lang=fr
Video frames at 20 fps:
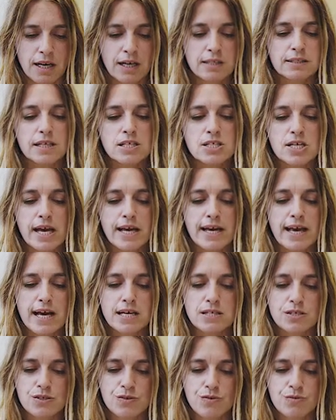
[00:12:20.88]
Très cher
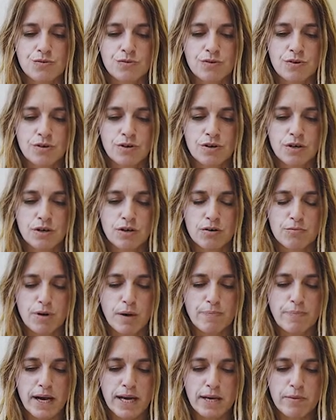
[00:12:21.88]
garçon,
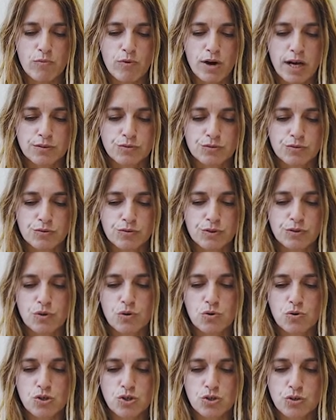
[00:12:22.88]
papa et moi, nous nous tenons
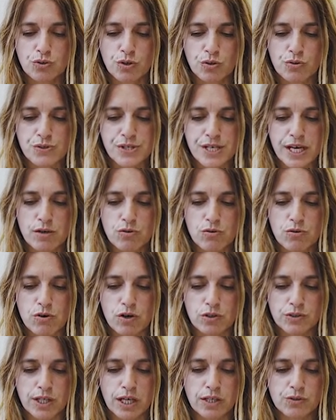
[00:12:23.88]
au chaud dans le salon en
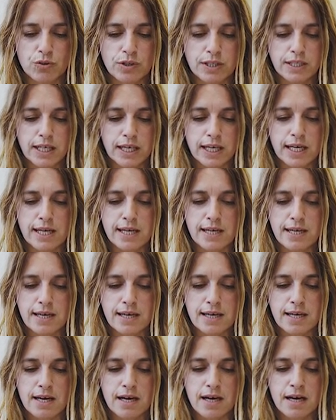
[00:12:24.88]
train de lire et
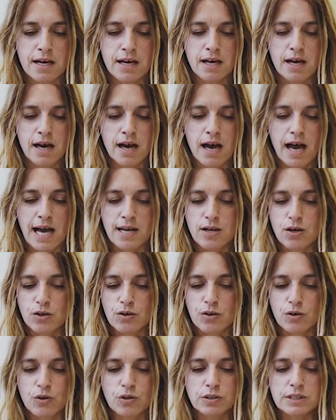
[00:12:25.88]
écrire alors que
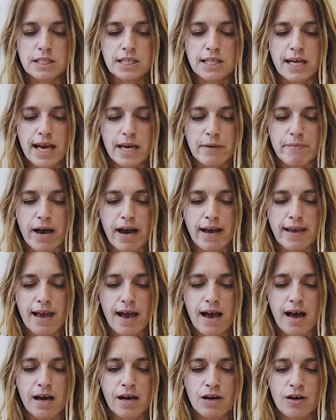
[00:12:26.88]
Ottilia et
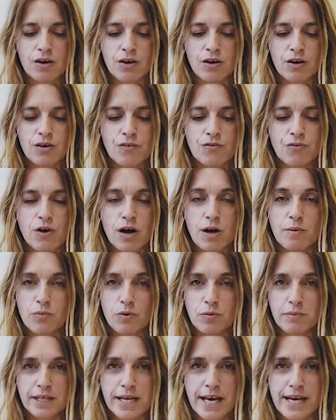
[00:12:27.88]
Maria font un bon
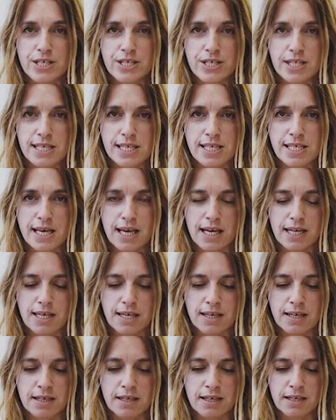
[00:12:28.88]
ménage des escaliers.
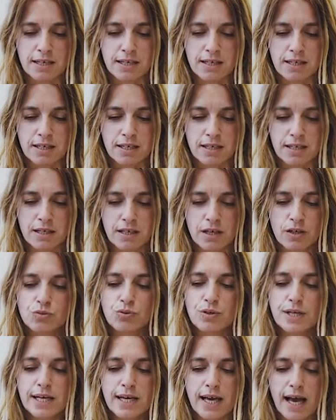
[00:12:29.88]
Tous
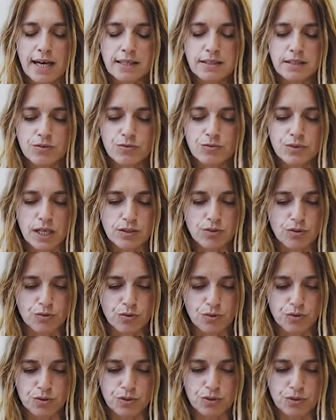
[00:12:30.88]
les quatre, nous attendons
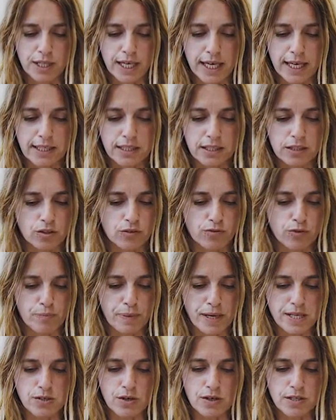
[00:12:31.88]
le soleil qui ne veut pas
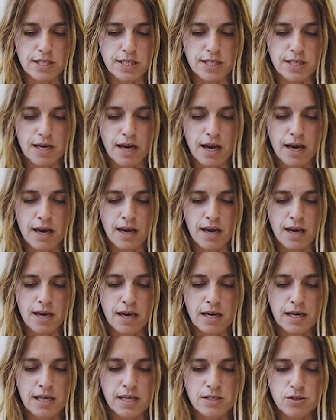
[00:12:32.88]
sortir
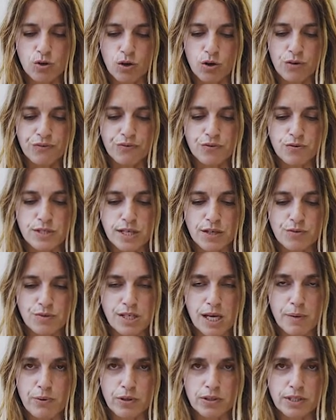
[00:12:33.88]
et se refuse à nous
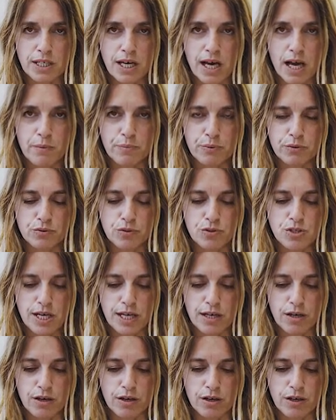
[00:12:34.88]
apporter un peu de
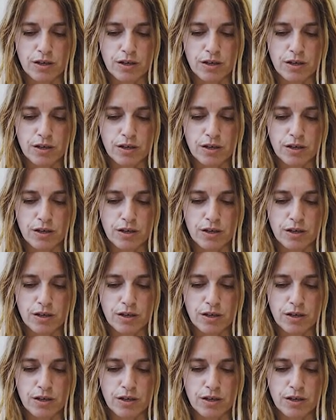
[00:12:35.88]
chaleur.